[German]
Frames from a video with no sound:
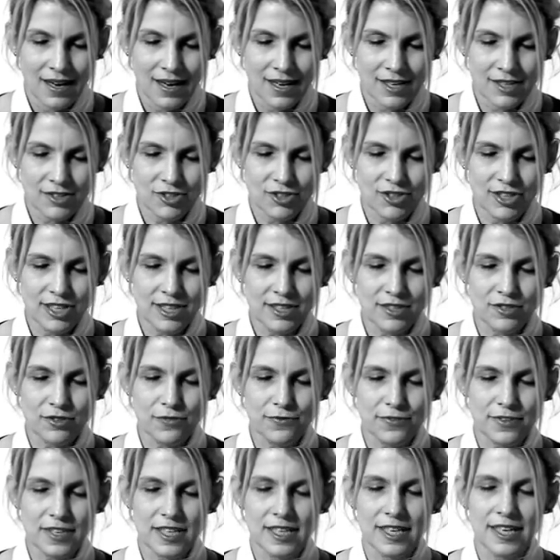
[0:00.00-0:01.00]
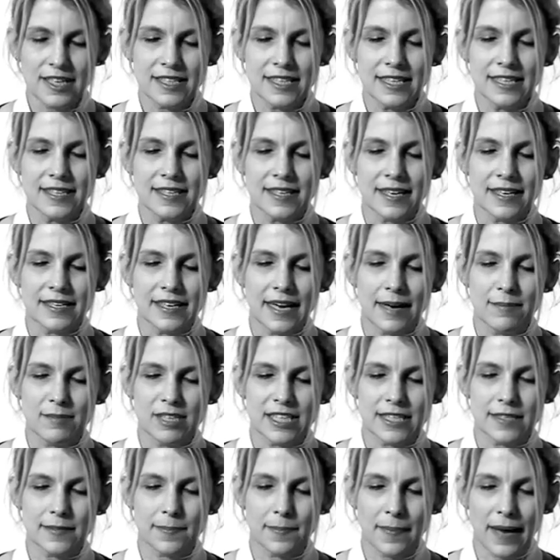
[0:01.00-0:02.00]
Ein schizophrener Dichter
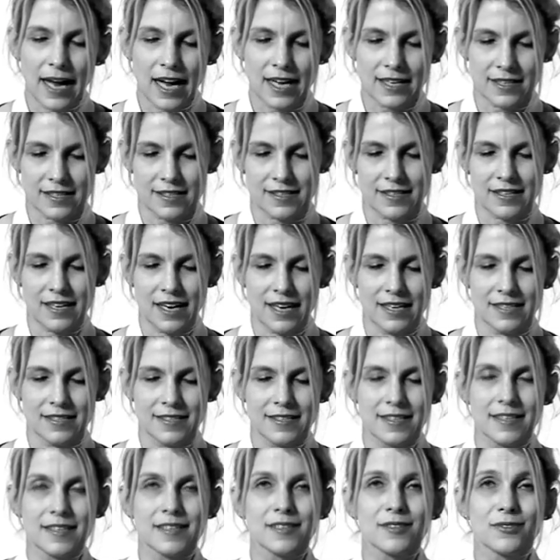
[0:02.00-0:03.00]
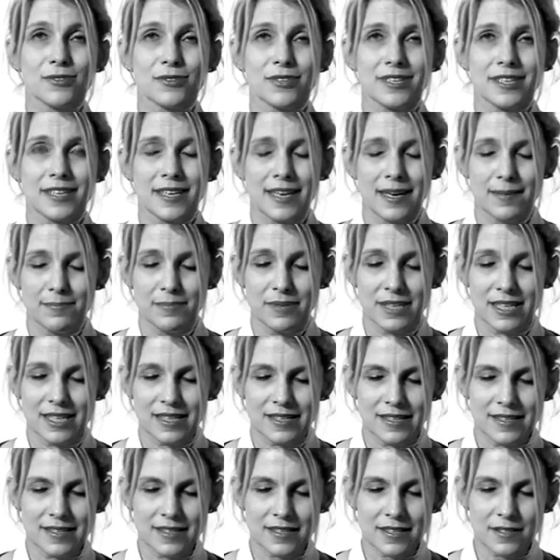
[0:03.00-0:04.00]
namens Merz geistert durch die
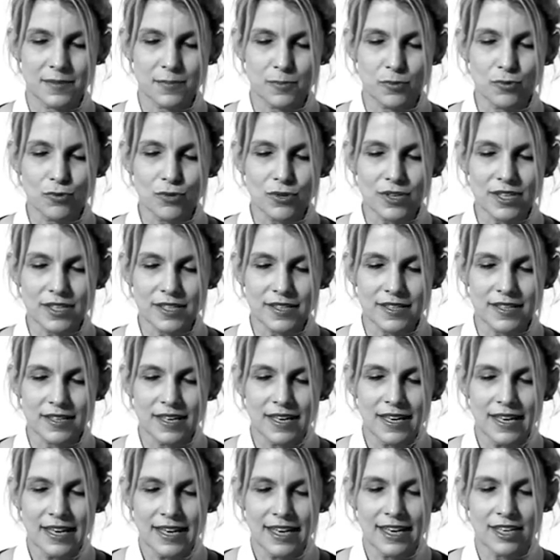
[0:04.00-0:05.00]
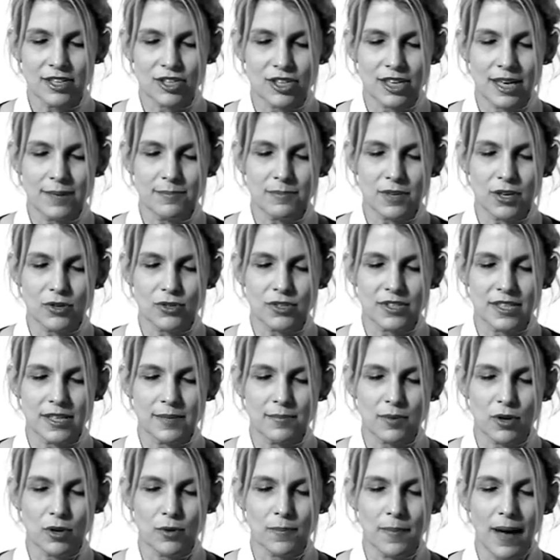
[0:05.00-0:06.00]
Kapitel dieses Buches. Er stammt aus
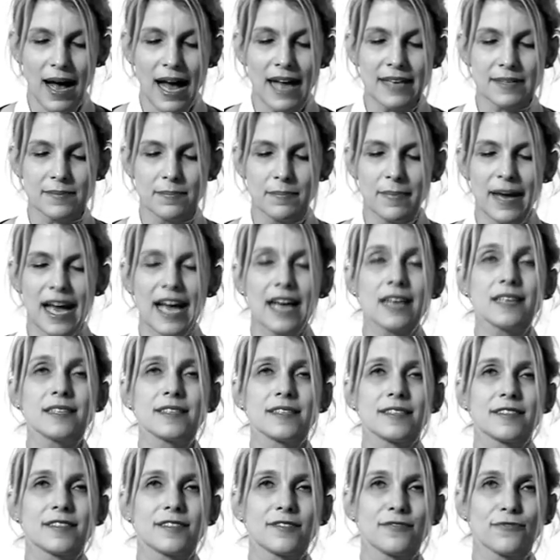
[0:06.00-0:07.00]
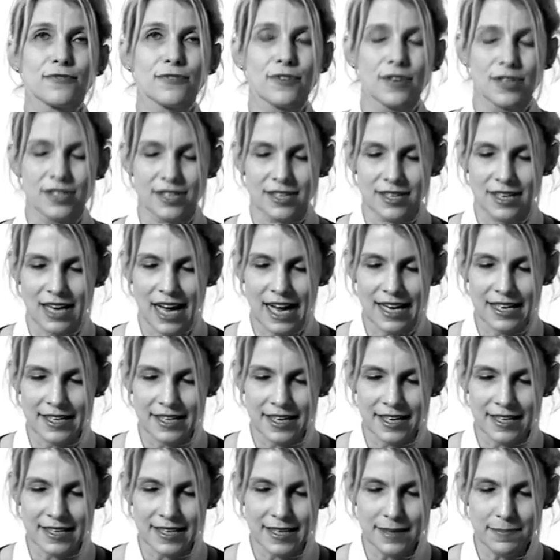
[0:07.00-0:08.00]
dem Roman Merz von
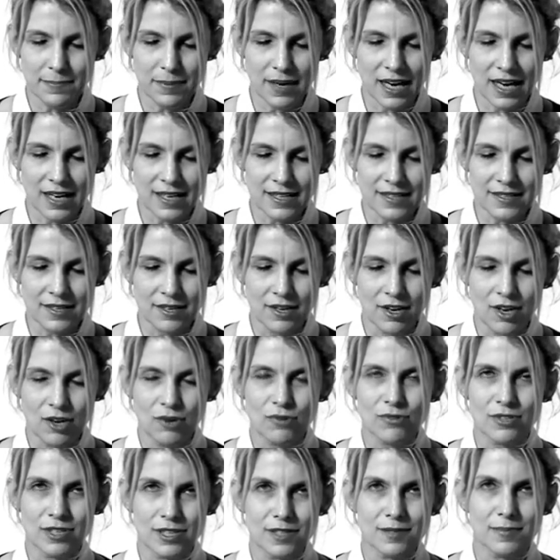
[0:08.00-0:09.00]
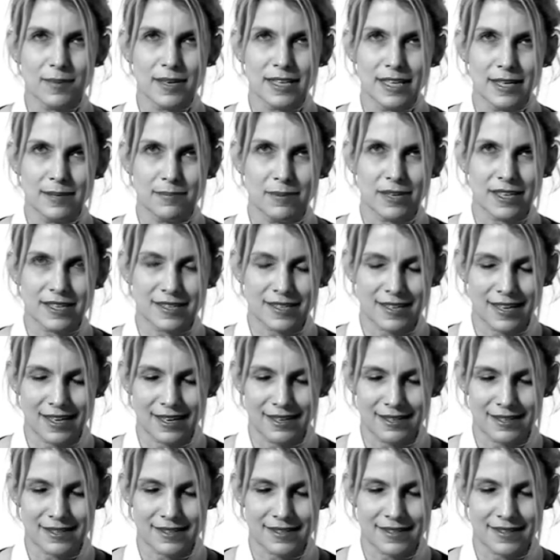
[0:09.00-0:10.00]
Heiner Kipphardt und ist mein
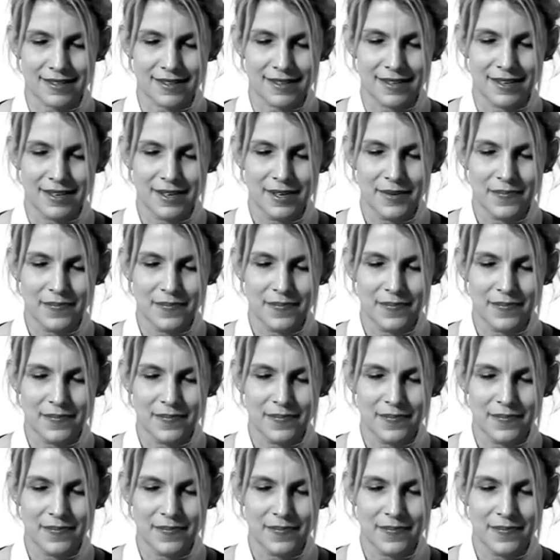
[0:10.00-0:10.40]
Lieblingsheld.